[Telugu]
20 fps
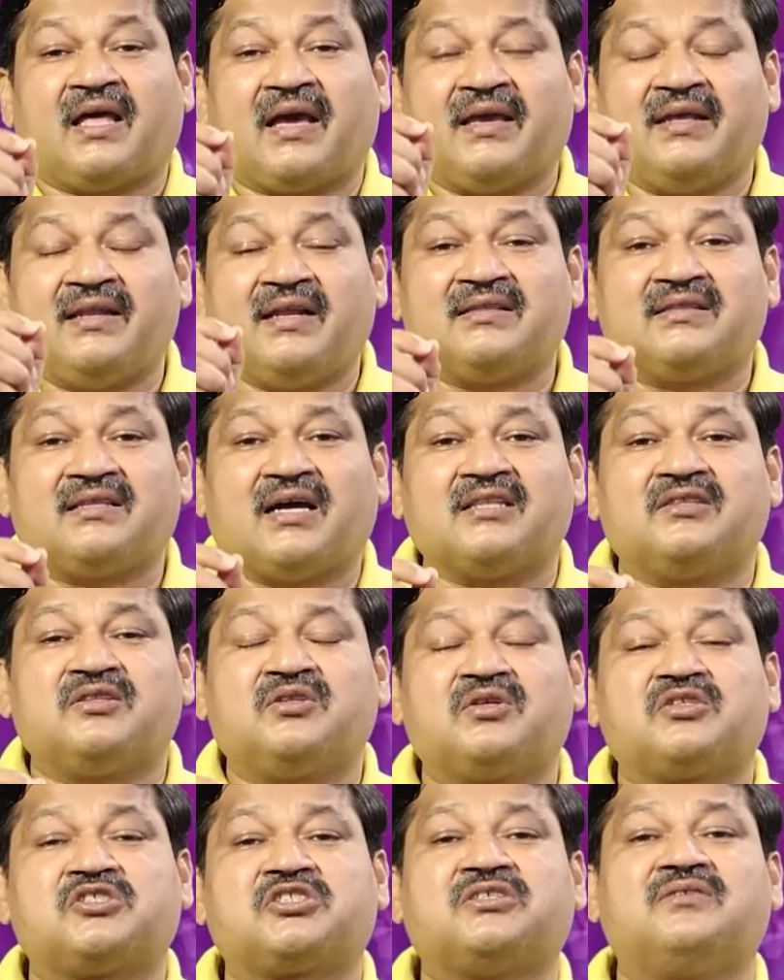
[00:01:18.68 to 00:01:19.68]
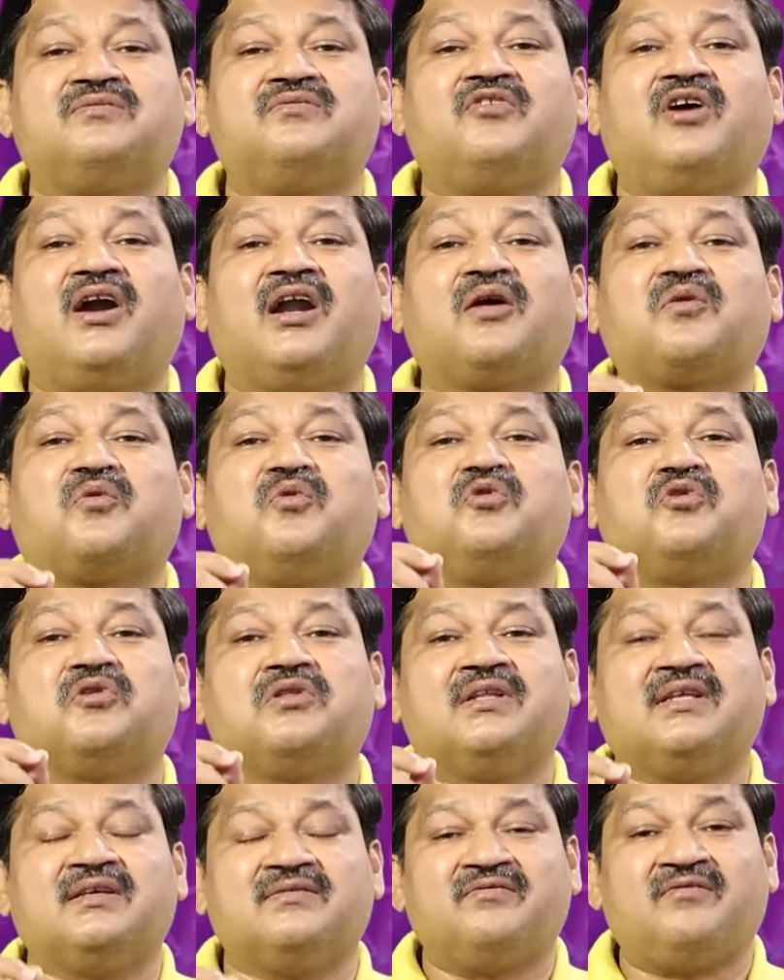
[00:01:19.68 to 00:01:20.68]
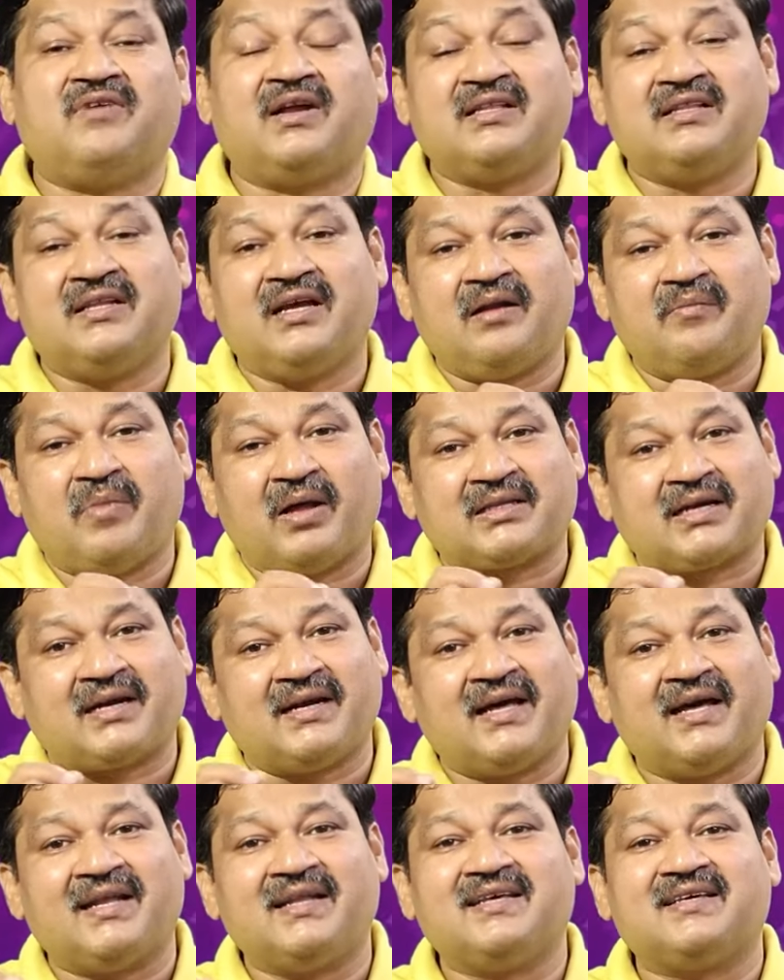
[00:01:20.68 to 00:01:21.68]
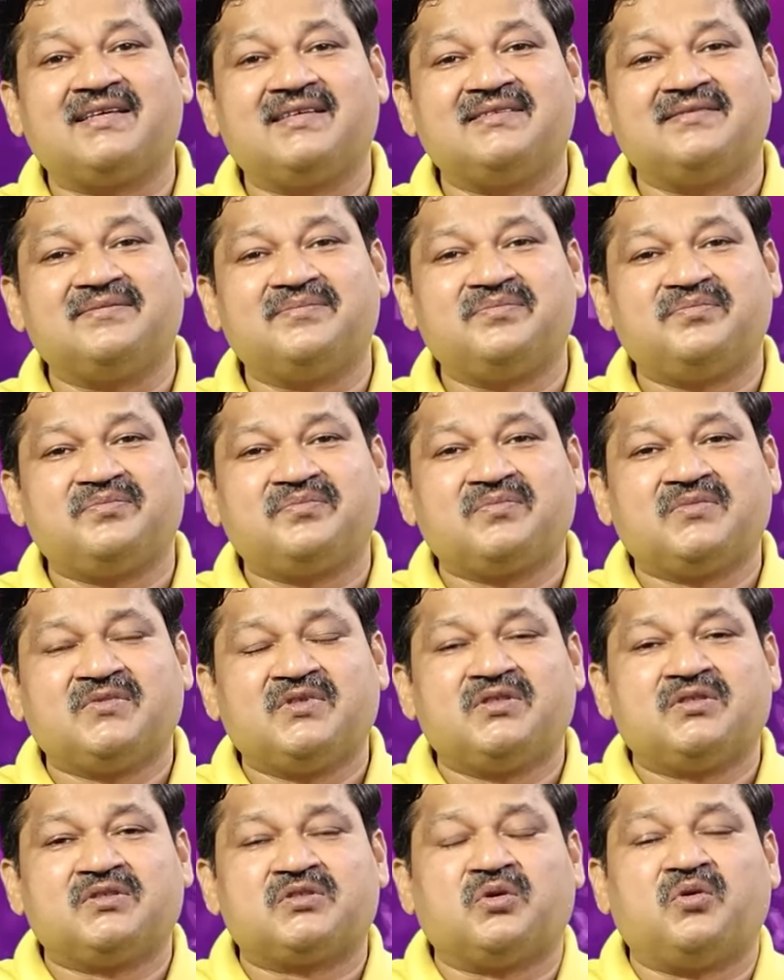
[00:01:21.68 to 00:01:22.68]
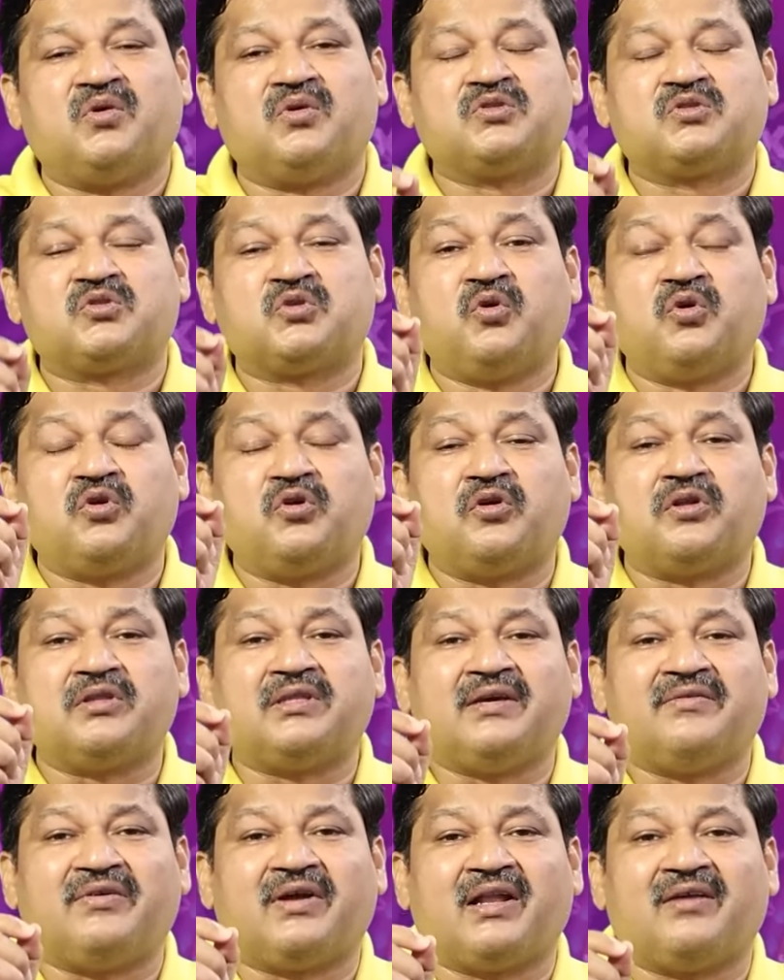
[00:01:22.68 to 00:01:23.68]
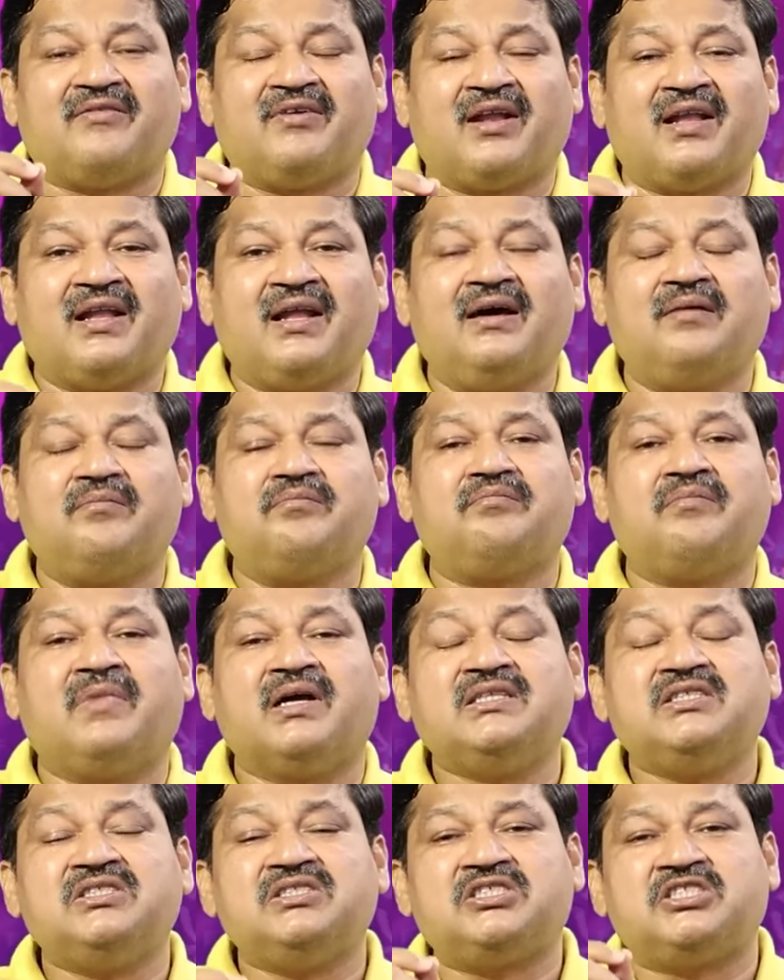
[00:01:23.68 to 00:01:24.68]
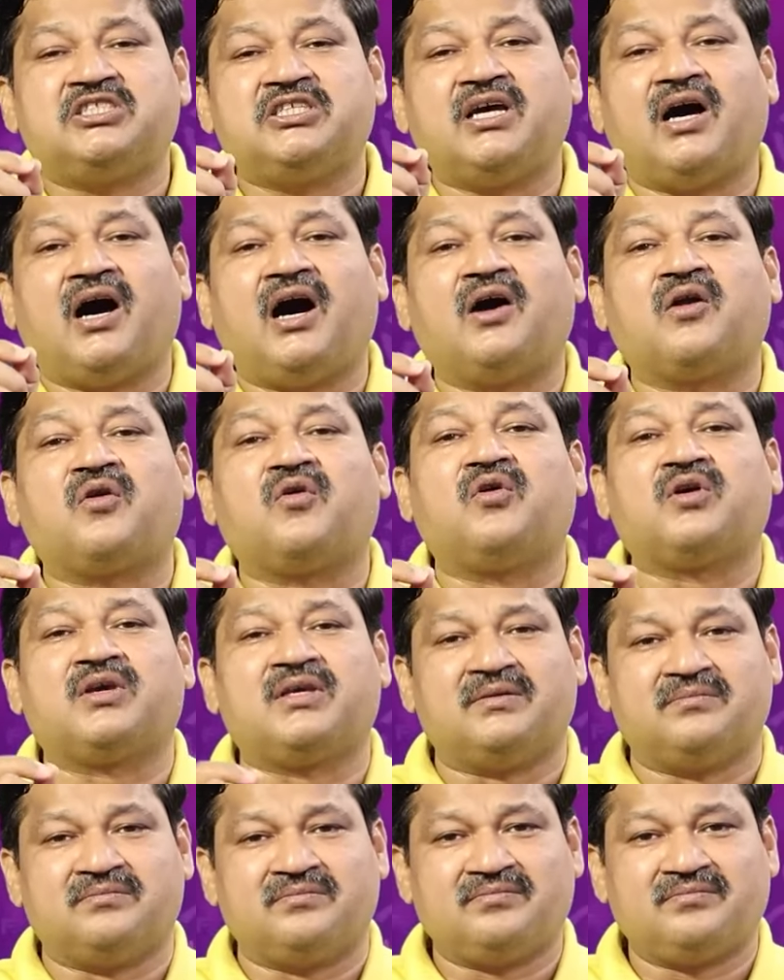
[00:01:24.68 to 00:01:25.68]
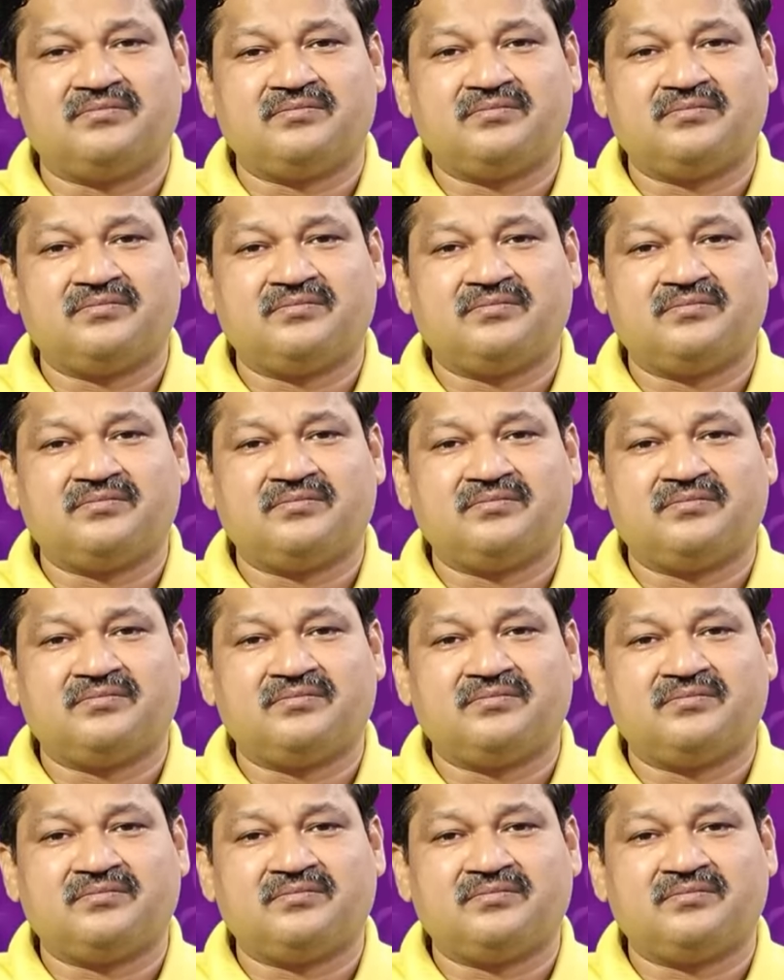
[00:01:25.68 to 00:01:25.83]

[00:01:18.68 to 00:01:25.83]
తగినంత అదృష్టం వాళ్ళకు ఉంటుంది వందేళ్ళు బతకడానికి సో సూర్యుడు దీవెనల వల్ల మంచి ఆరోగ్యం